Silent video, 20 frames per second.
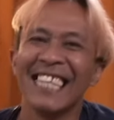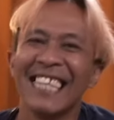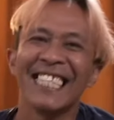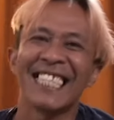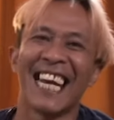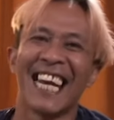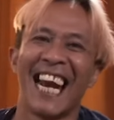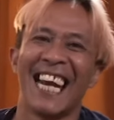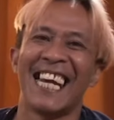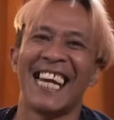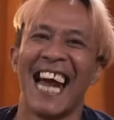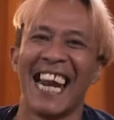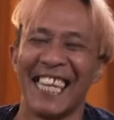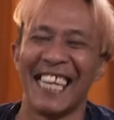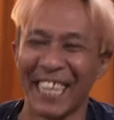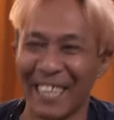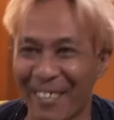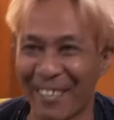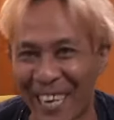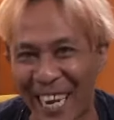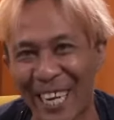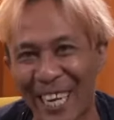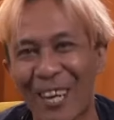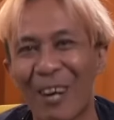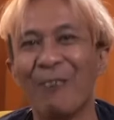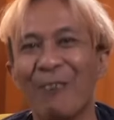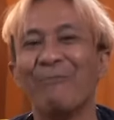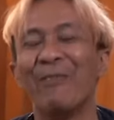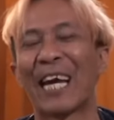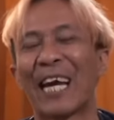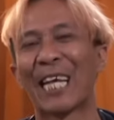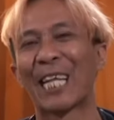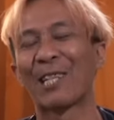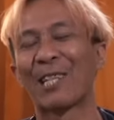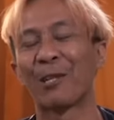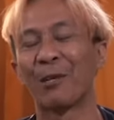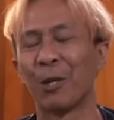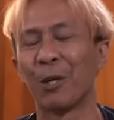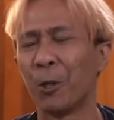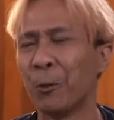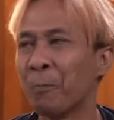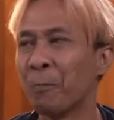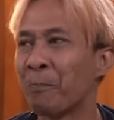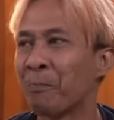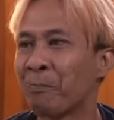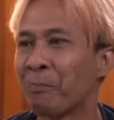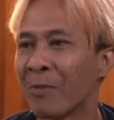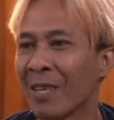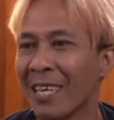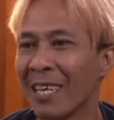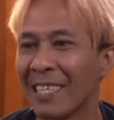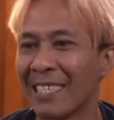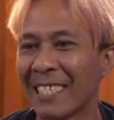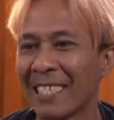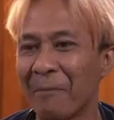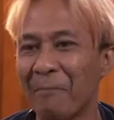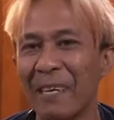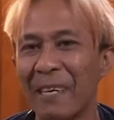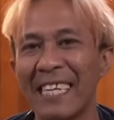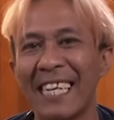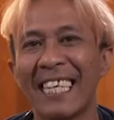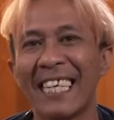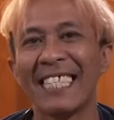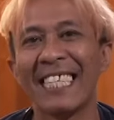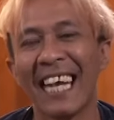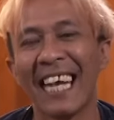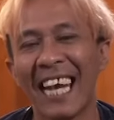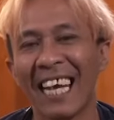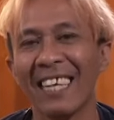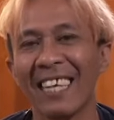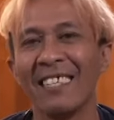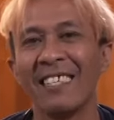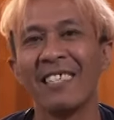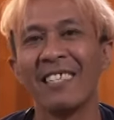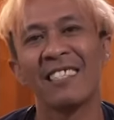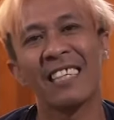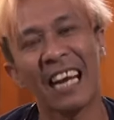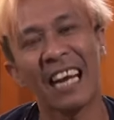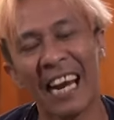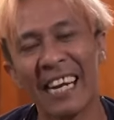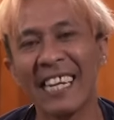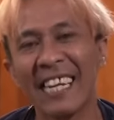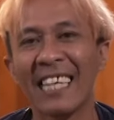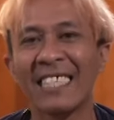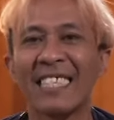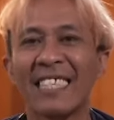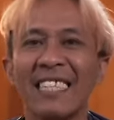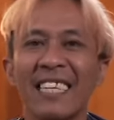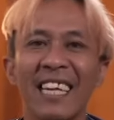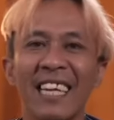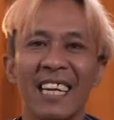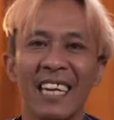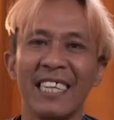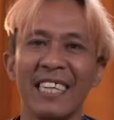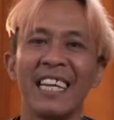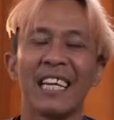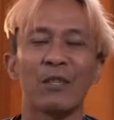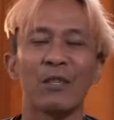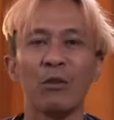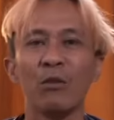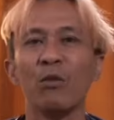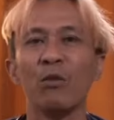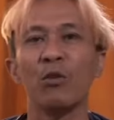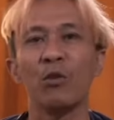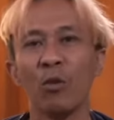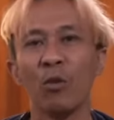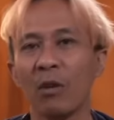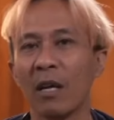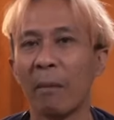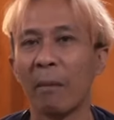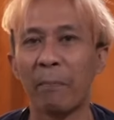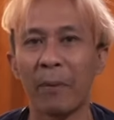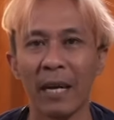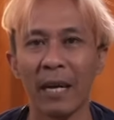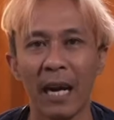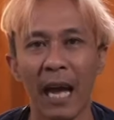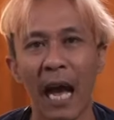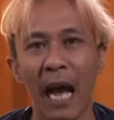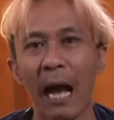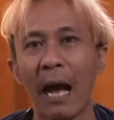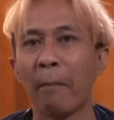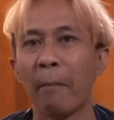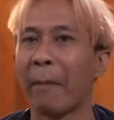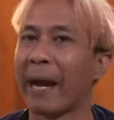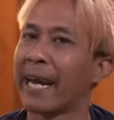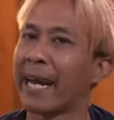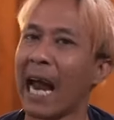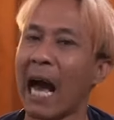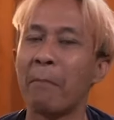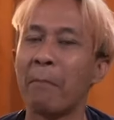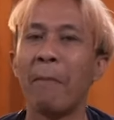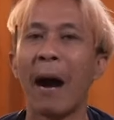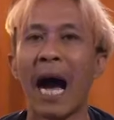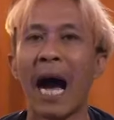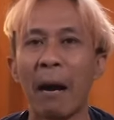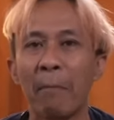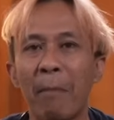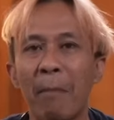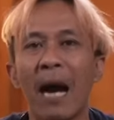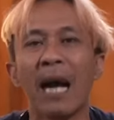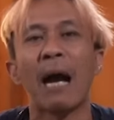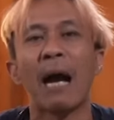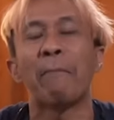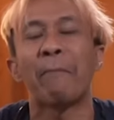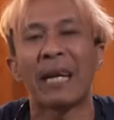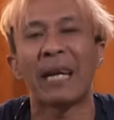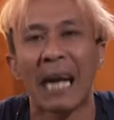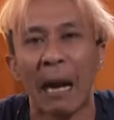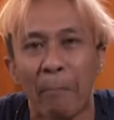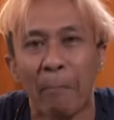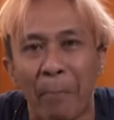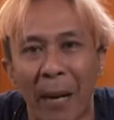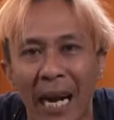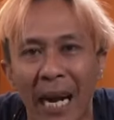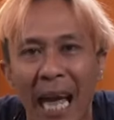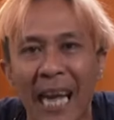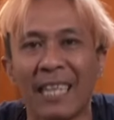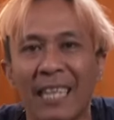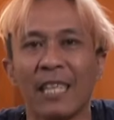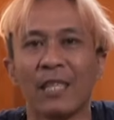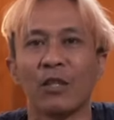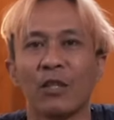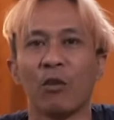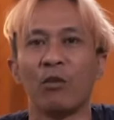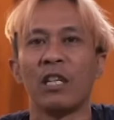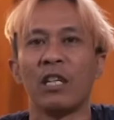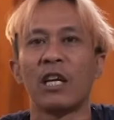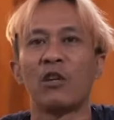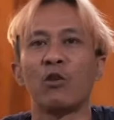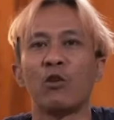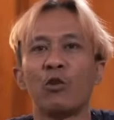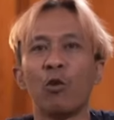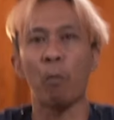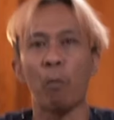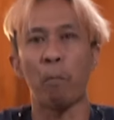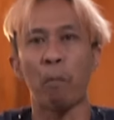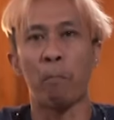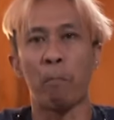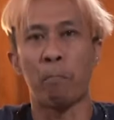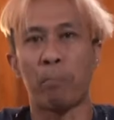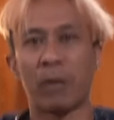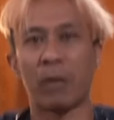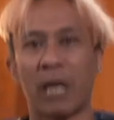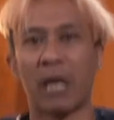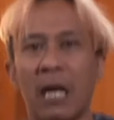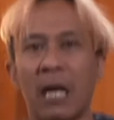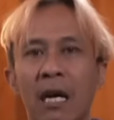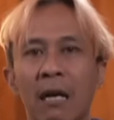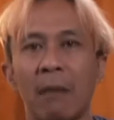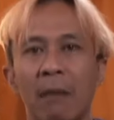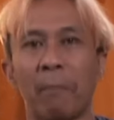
Canan dikurai robek itu sebenarnya salah dia sendiri dia tuh duduk nggak pernah main aba-aba nggak -aba, pernah pelan gitu dia duduk brek brek